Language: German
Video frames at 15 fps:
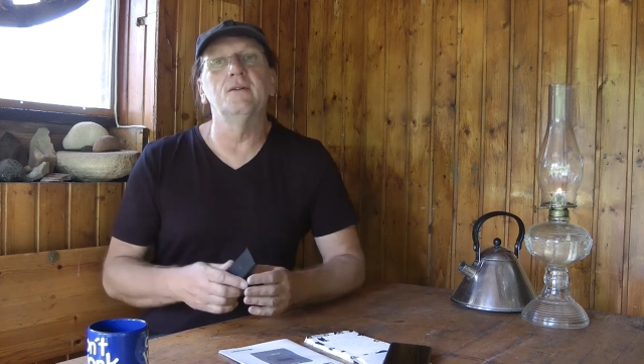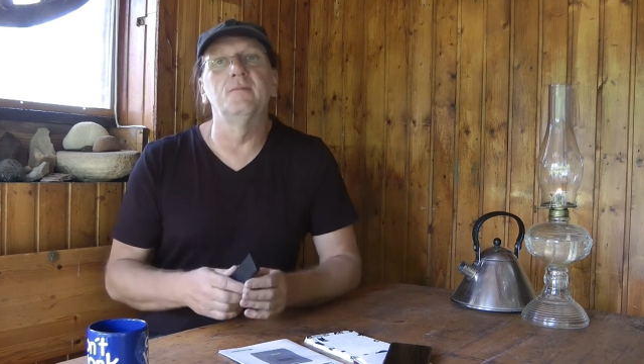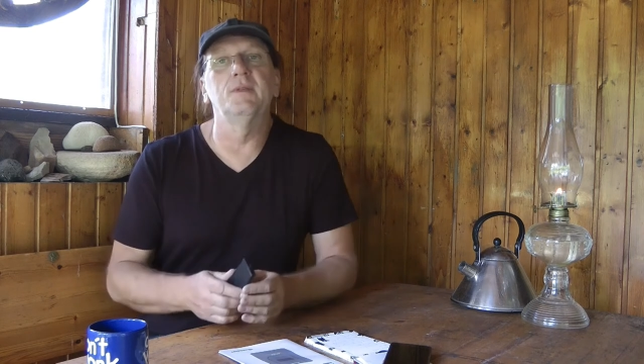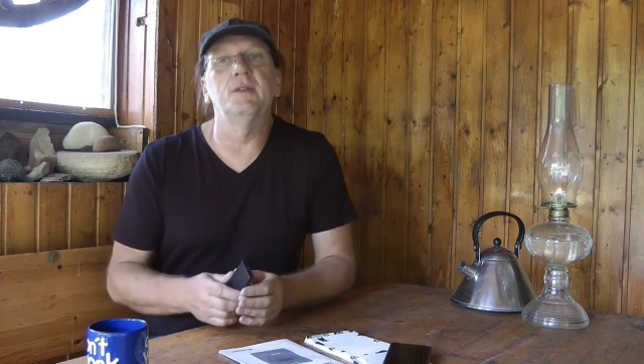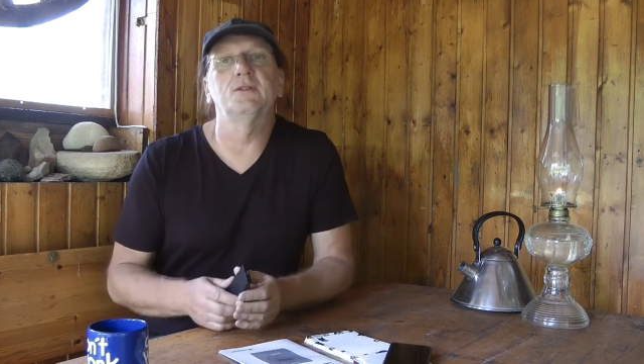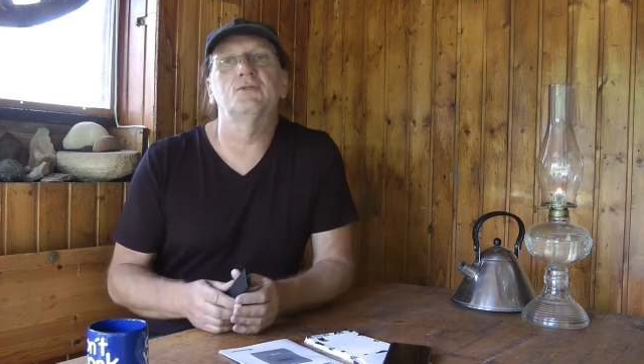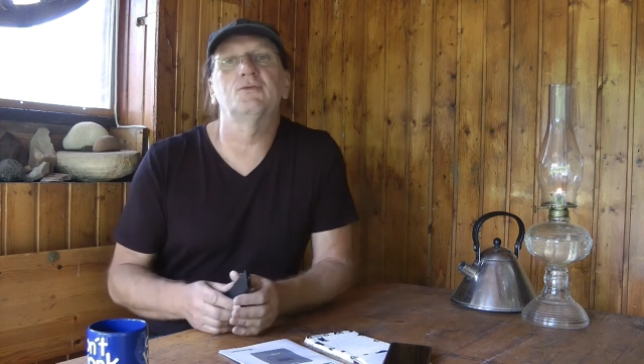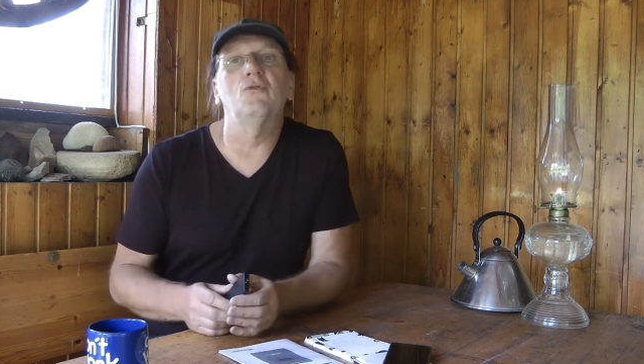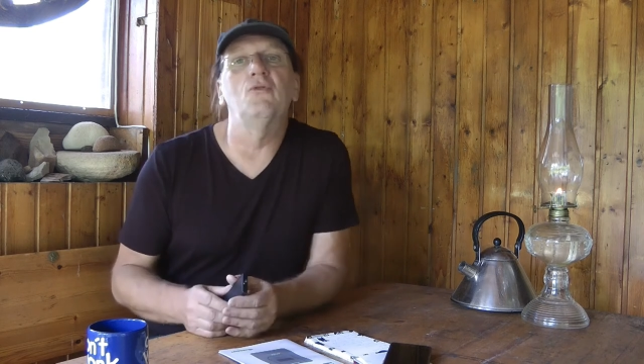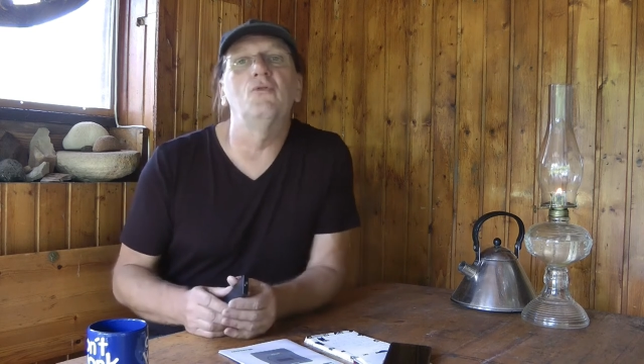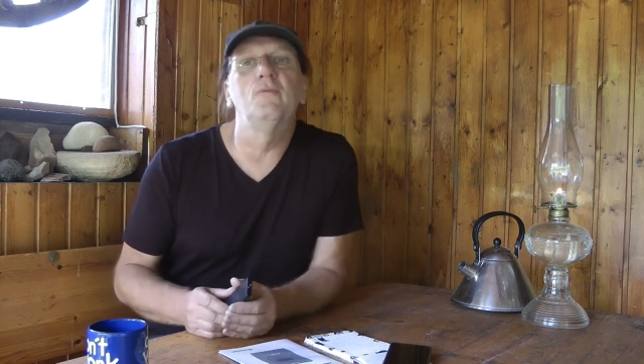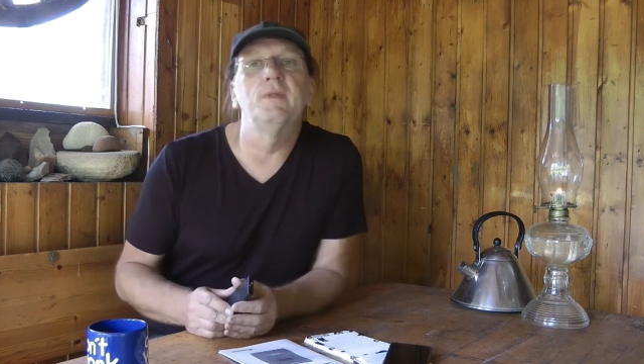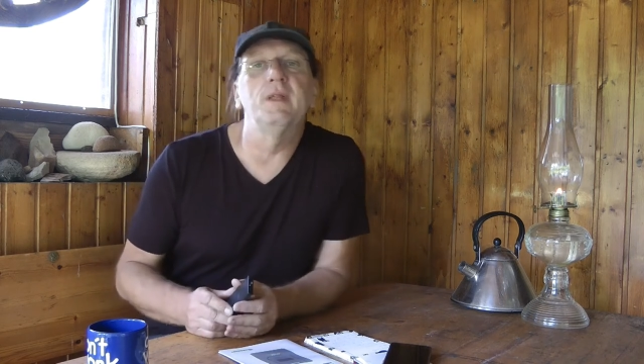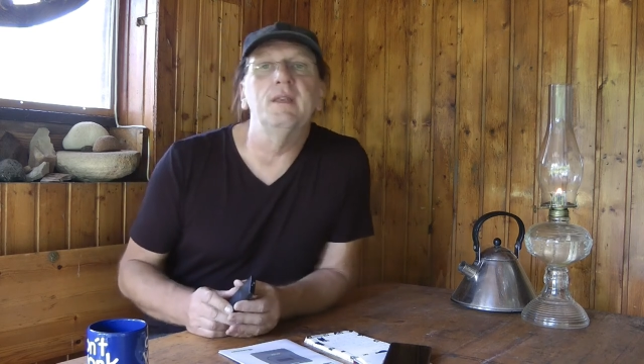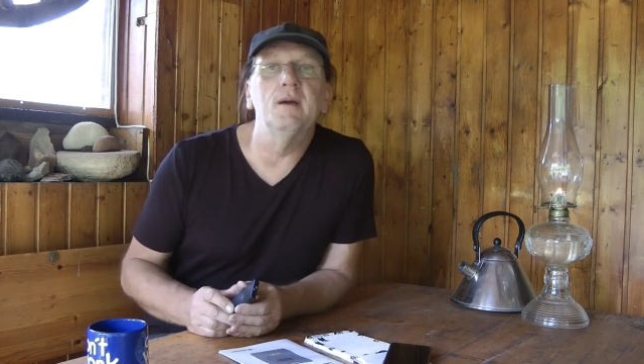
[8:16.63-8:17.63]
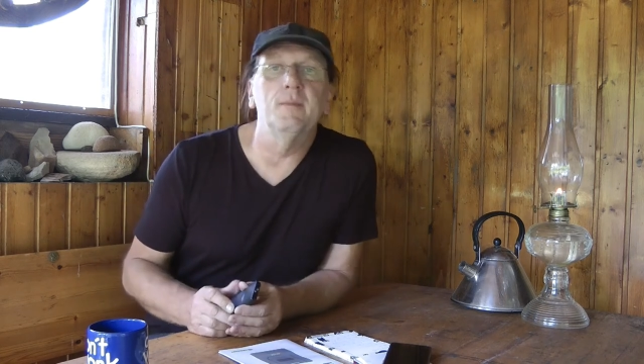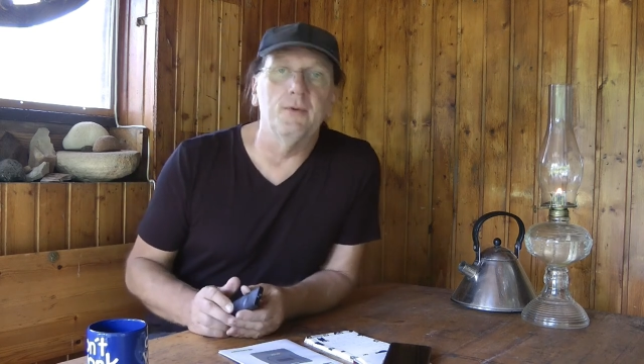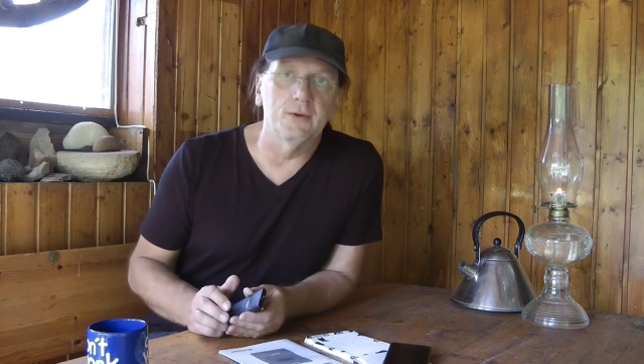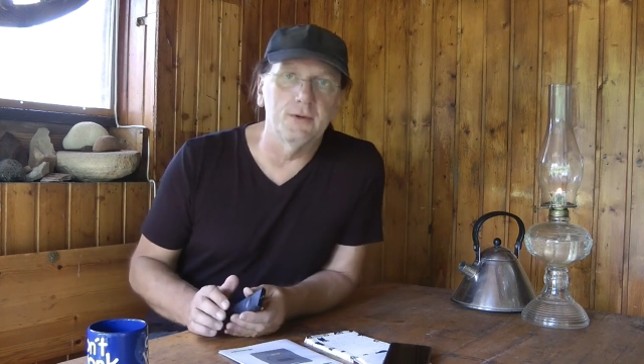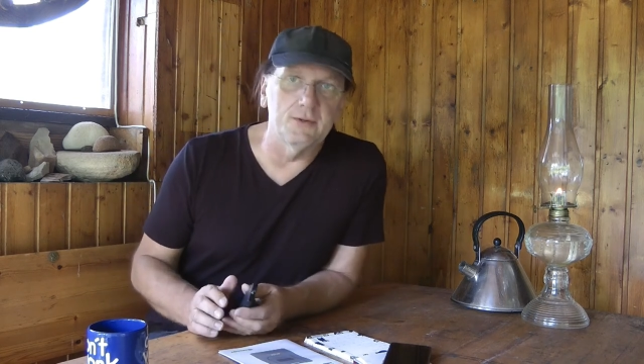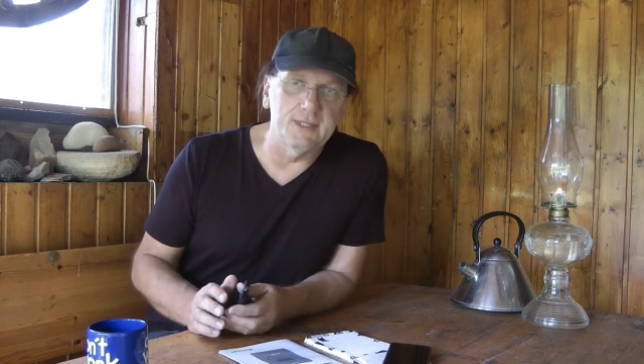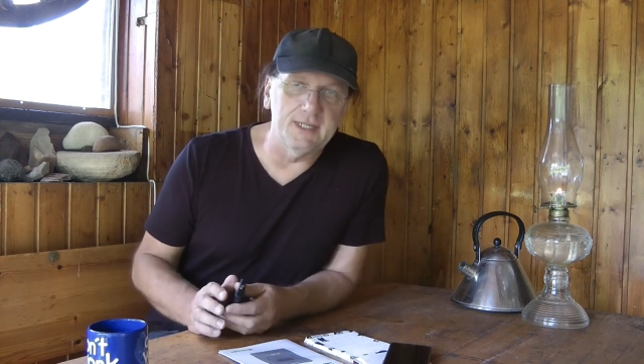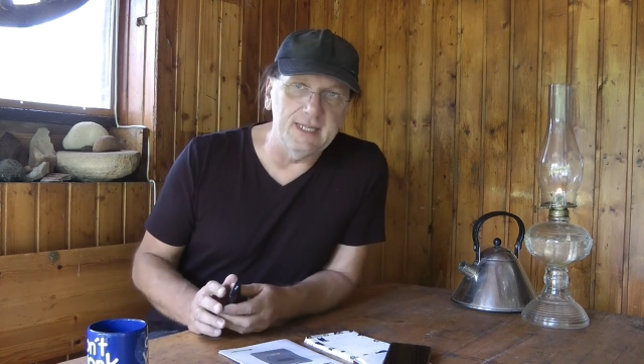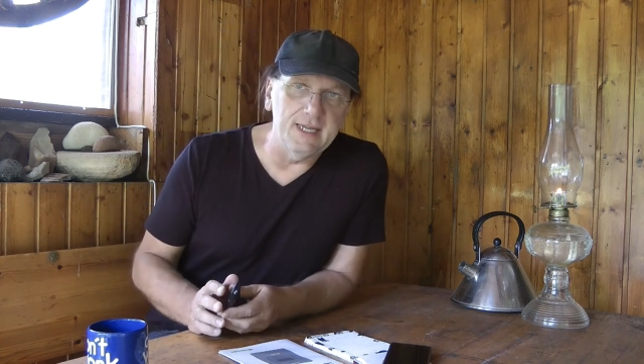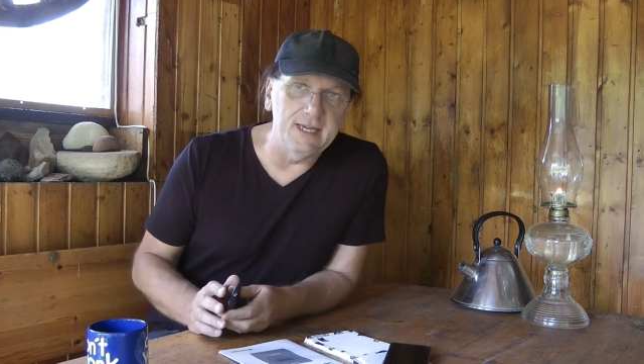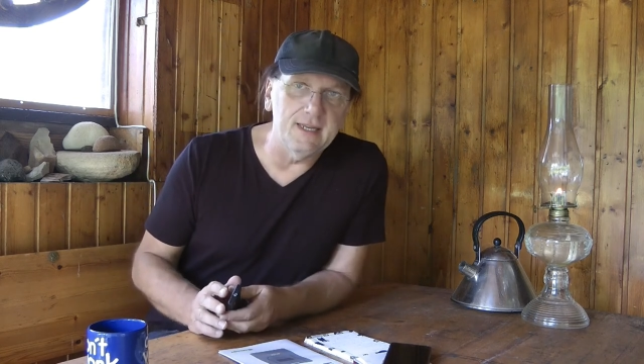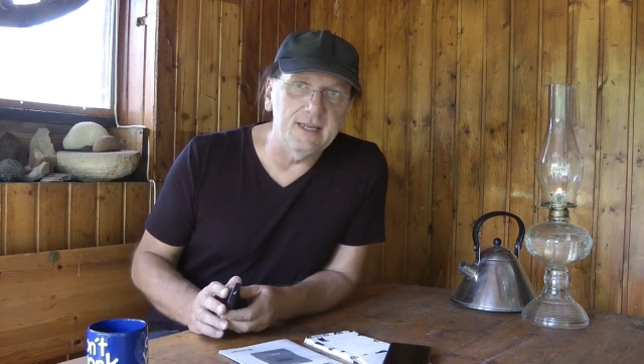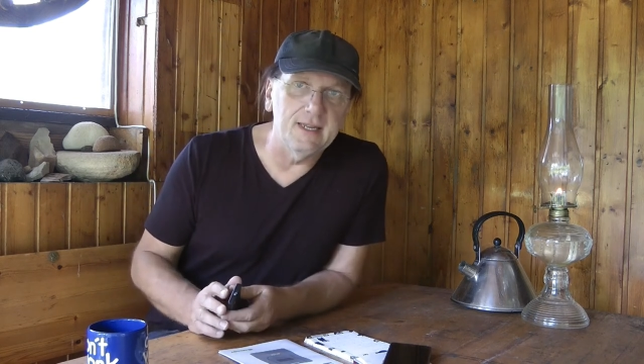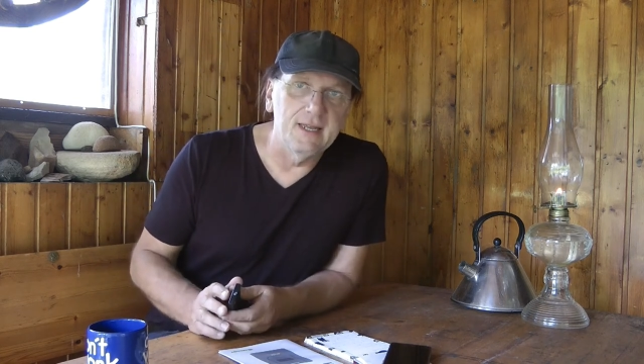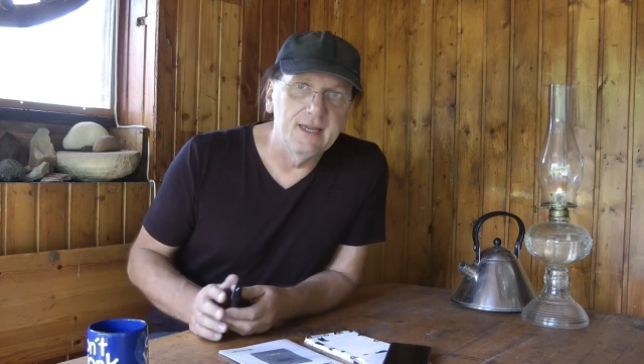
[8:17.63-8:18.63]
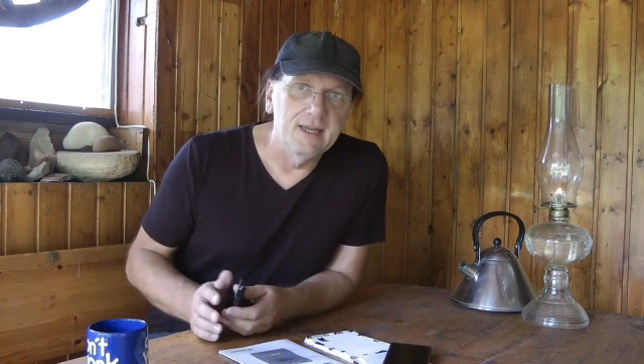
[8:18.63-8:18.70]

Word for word: um den Strom, den ihr produziert